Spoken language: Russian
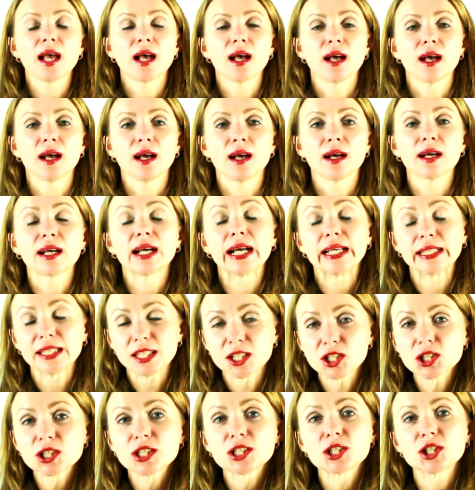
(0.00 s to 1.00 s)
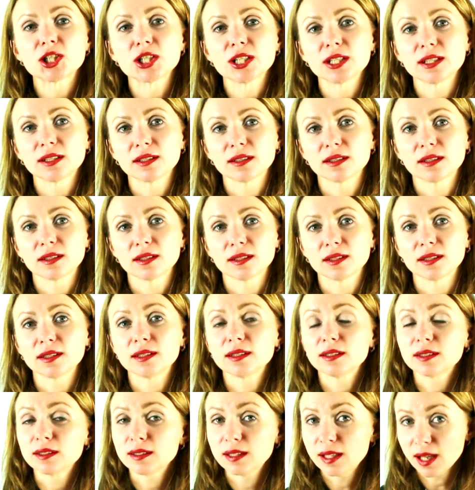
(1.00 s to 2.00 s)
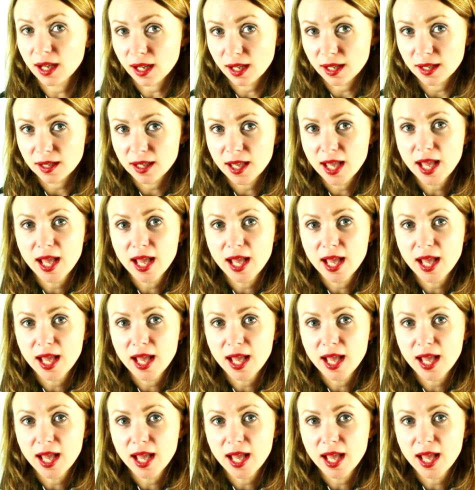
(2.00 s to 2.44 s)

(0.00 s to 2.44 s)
А, конечно же, э, да.